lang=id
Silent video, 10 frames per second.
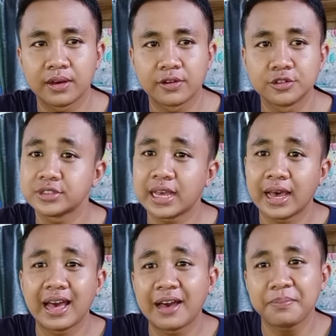
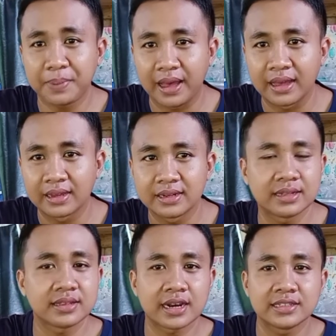usaha apa
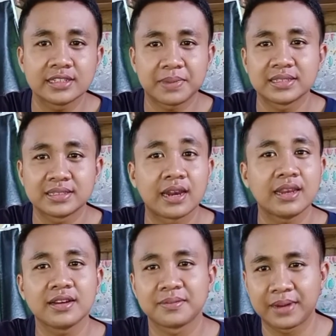dan target
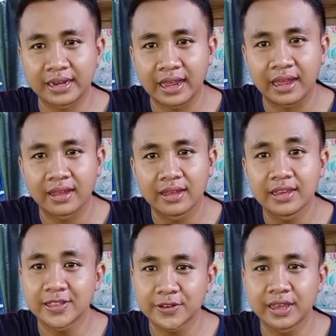pasarnya kemana
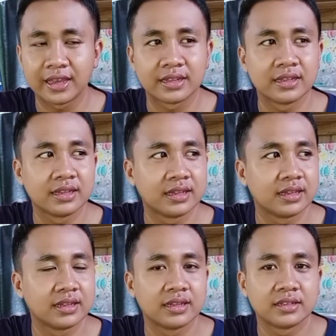itu ya.
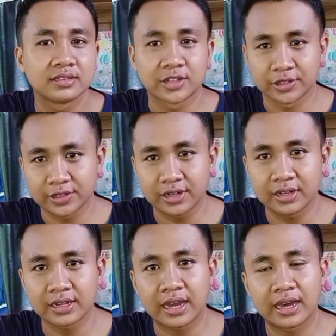Contoh
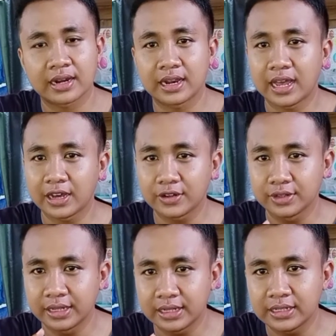karena aku
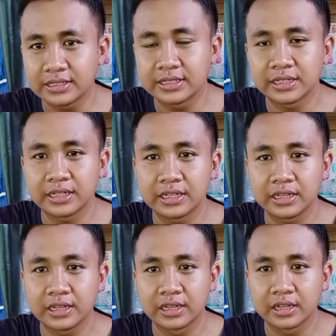ini di sini
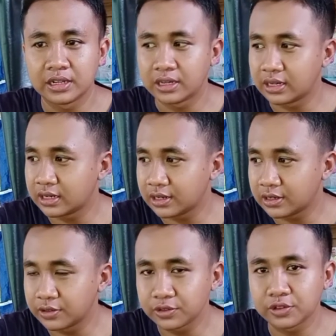uh,
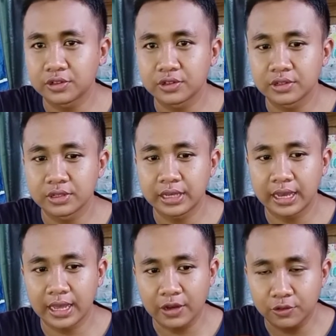untuk
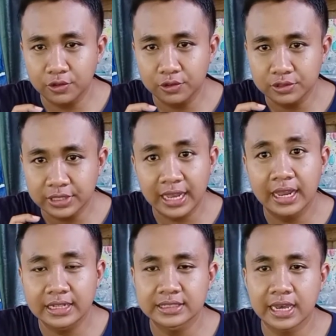yang aku
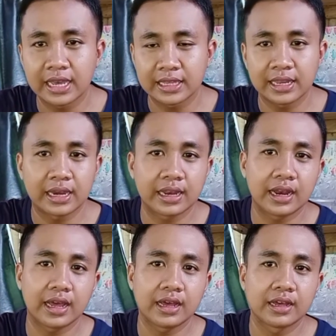jalani saat ini
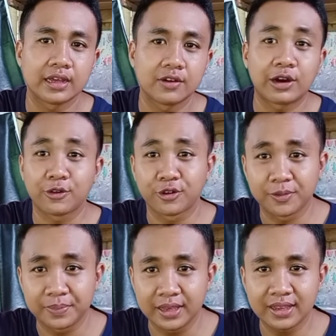adalah warung
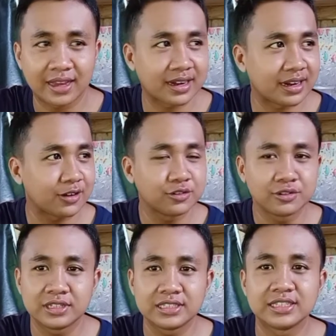kopi karena
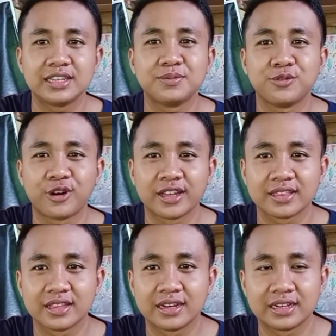aku di sini buat
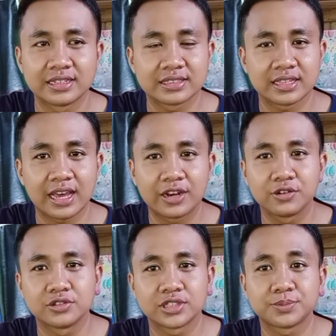uh,
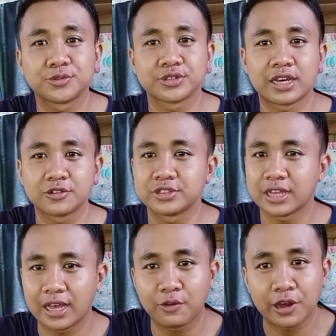selalu seputar
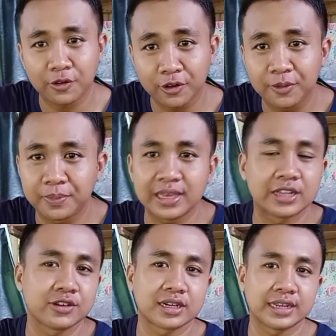usaha warung kopi
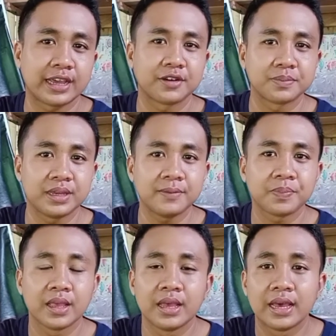atau kedai kopi.
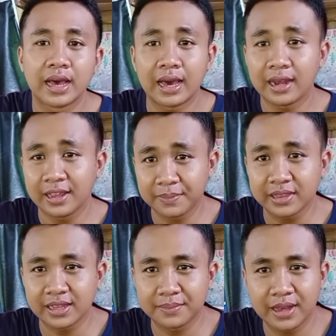Hal yang
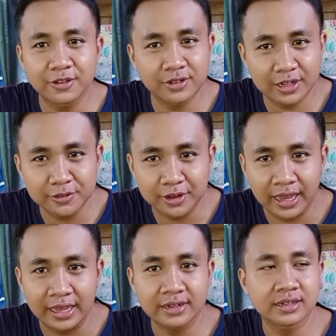pertama aku
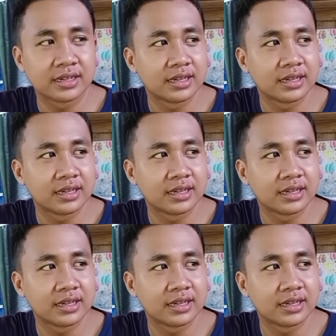lakukan,